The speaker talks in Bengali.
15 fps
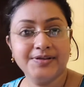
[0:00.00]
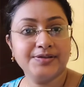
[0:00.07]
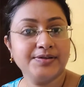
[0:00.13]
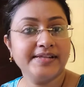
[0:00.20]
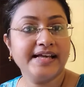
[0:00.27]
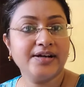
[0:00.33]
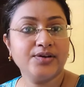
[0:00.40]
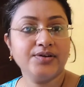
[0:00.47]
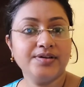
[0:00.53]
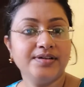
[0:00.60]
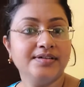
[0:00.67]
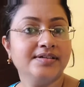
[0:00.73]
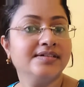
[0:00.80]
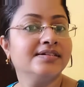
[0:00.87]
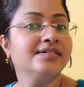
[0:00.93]
তো দেখো
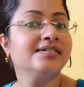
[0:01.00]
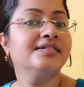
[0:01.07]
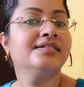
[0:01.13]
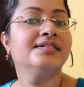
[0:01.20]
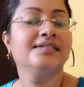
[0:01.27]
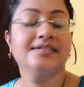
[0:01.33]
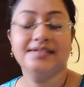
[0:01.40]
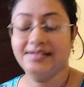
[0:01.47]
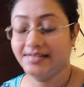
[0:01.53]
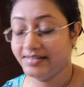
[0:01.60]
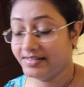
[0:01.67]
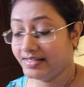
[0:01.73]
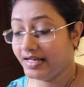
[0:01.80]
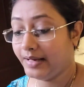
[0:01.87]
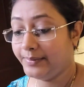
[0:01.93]

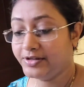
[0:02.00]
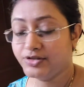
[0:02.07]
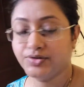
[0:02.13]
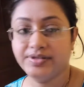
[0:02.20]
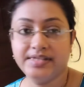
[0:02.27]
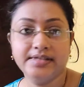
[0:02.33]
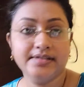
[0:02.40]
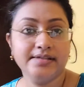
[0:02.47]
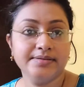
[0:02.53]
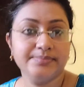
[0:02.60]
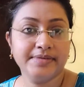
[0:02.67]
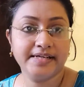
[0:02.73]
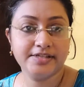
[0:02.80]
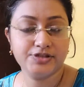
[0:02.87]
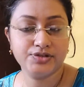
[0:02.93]
আমার সন্ধে
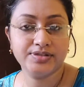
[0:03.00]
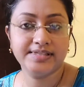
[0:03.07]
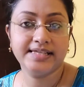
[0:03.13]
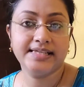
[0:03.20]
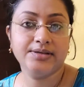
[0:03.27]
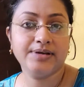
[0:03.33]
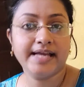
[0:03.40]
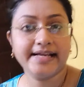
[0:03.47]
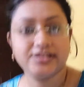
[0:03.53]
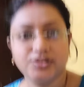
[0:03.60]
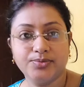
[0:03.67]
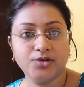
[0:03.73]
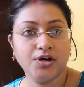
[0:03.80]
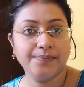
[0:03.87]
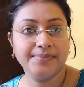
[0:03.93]
মানে সন্ধ্যা দেওয়া
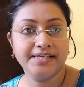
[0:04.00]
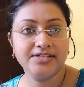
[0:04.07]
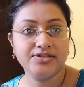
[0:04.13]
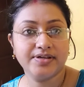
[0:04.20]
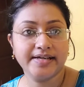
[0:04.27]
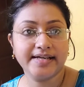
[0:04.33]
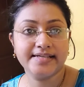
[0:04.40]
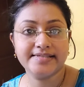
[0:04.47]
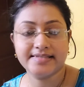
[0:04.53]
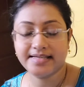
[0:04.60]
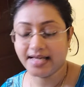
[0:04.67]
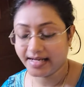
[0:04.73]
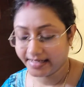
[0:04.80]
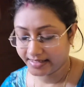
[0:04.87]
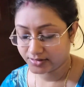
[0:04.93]
একদম কমপ্লিট হয়ে গেছে
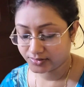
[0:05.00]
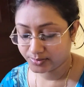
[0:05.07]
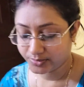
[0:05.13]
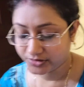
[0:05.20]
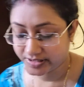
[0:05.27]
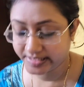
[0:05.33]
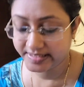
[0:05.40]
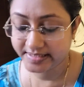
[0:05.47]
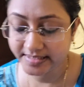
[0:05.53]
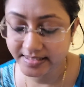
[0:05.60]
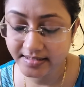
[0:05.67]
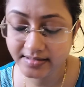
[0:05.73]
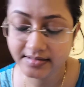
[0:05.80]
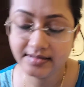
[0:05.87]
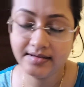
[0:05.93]
আর এখন বসেছি
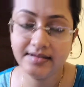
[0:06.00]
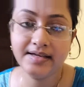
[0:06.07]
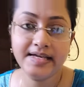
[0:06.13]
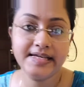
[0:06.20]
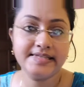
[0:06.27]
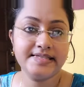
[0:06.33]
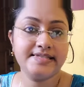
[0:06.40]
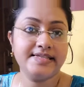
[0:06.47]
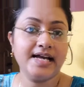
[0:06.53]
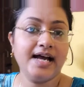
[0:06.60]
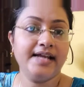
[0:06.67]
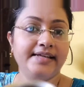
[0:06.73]
এই যে চা